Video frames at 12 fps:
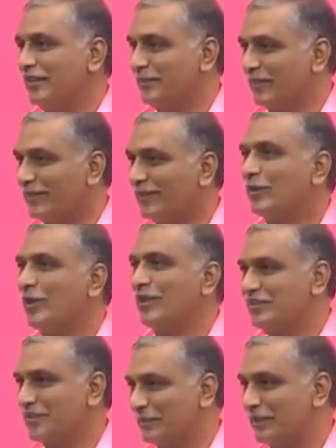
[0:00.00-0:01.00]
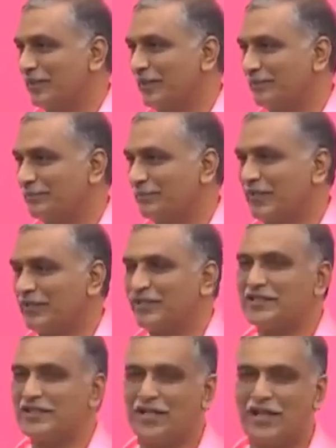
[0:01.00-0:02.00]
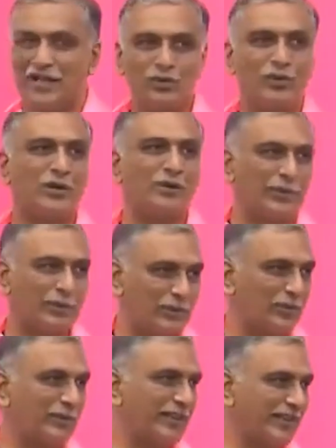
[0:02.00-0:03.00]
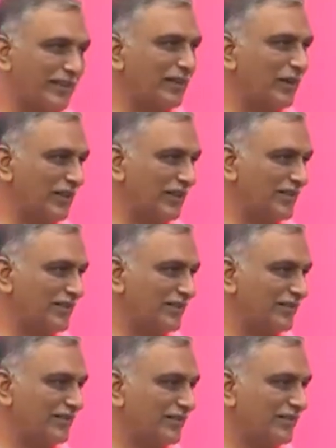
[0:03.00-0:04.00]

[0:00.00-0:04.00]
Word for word: ఇవాళ మెడికల్ కాలేజీలు పెట్టాం ప్రతి జిల్లాకు ఒక ప్రభుత్వ మెడికల్ కాలేజ్